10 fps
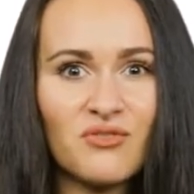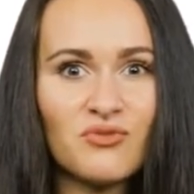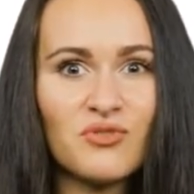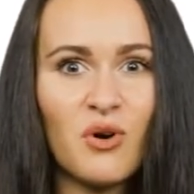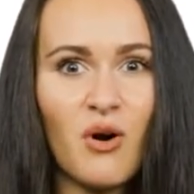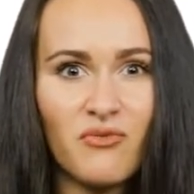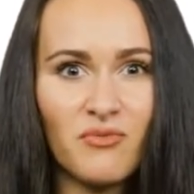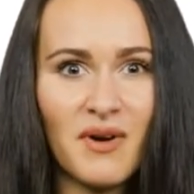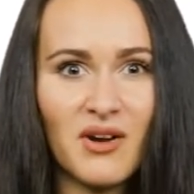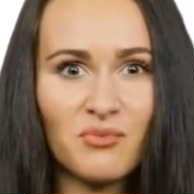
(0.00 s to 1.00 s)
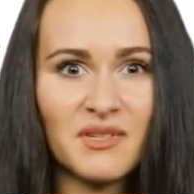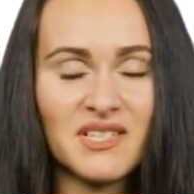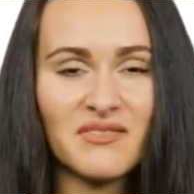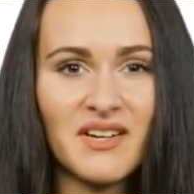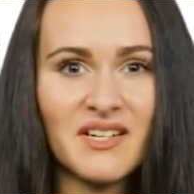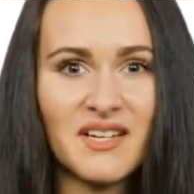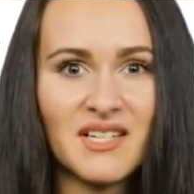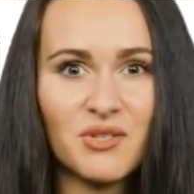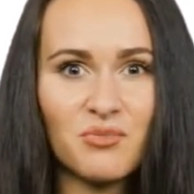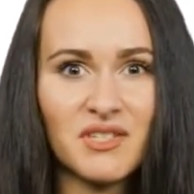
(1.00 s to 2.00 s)
und Offenbach über
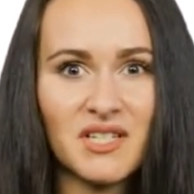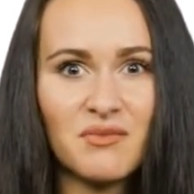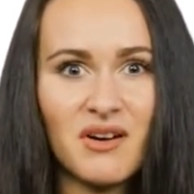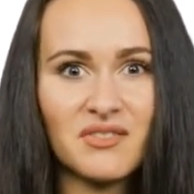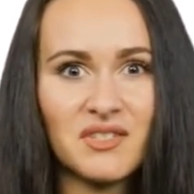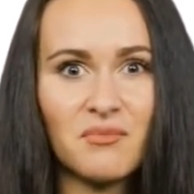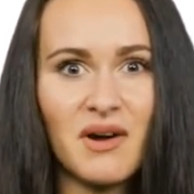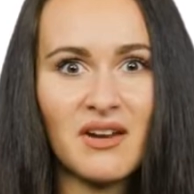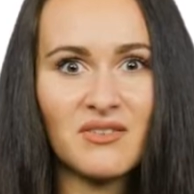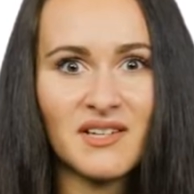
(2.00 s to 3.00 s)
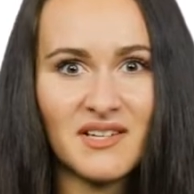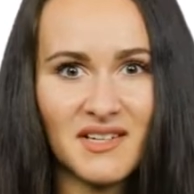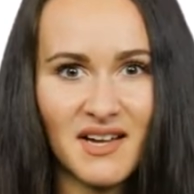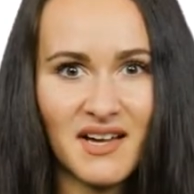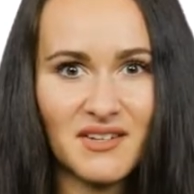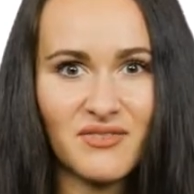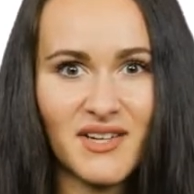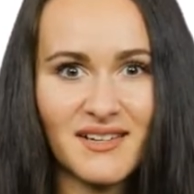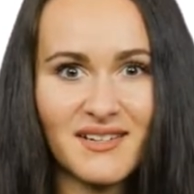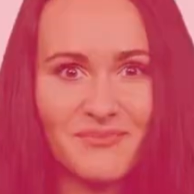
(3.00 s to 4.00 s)
230 Betriebe aus dem Maler- und
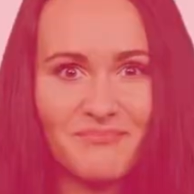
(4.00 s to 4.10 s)
Lackiererhandwerk.